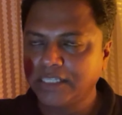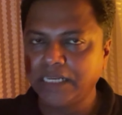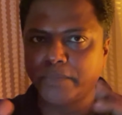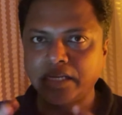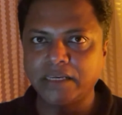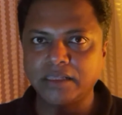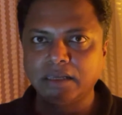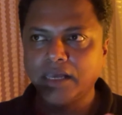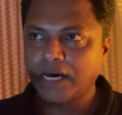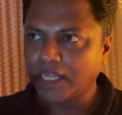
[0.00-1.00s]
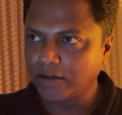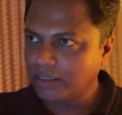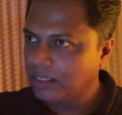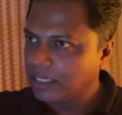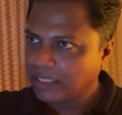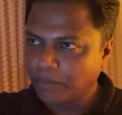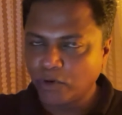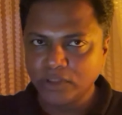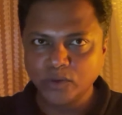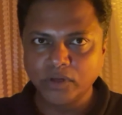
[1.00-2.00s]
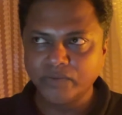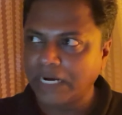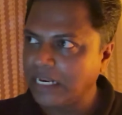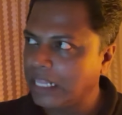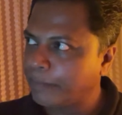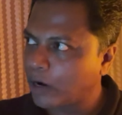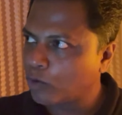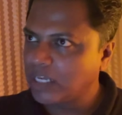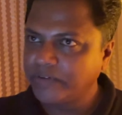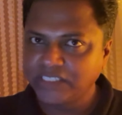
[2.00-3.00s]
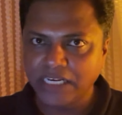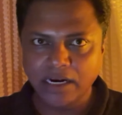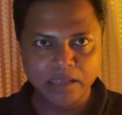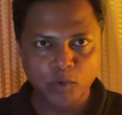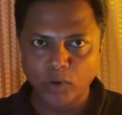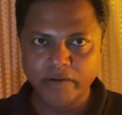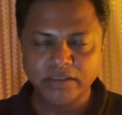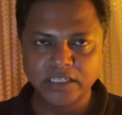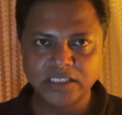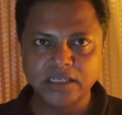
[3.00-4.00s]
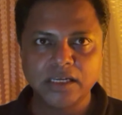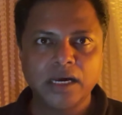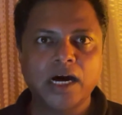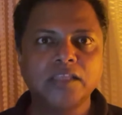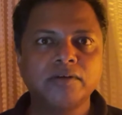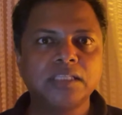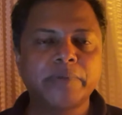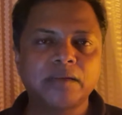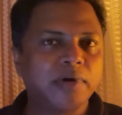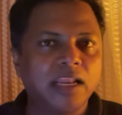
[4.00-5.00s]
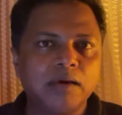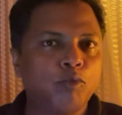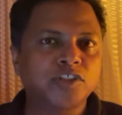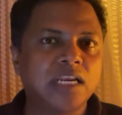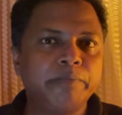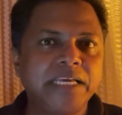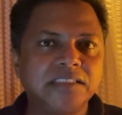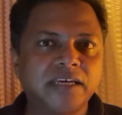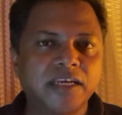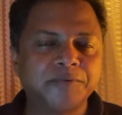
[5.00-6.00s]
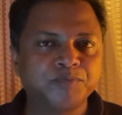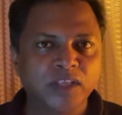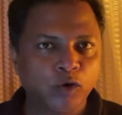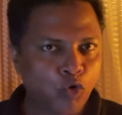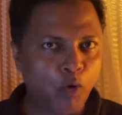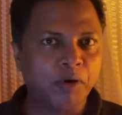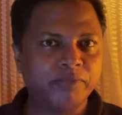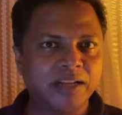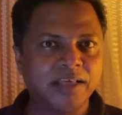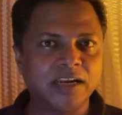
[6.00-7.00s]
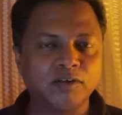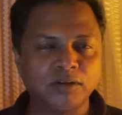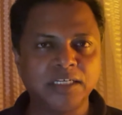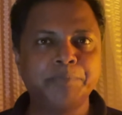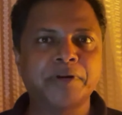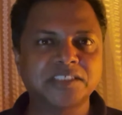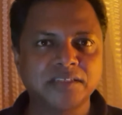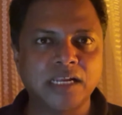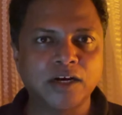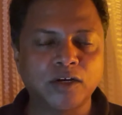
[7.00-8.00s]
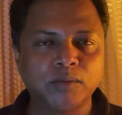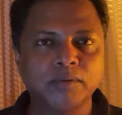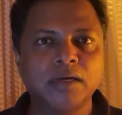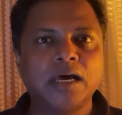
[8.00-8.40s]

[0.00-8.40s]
தீர்மானிக்குது அதாவது நம்ம வந்து ஒரு வெளியிலேருந்து பார்க்கக்கூடிய விஷயங்கள் நம்ம உள்ளே வந்துருச்சு அது வந்து அந்த மாதிரிலாம் எமோஷனல் பீங்ஸ் தானே கோபம் வருதாக இருக்கட்டும் டிப்ரெஷனாக இருக்கட்டும்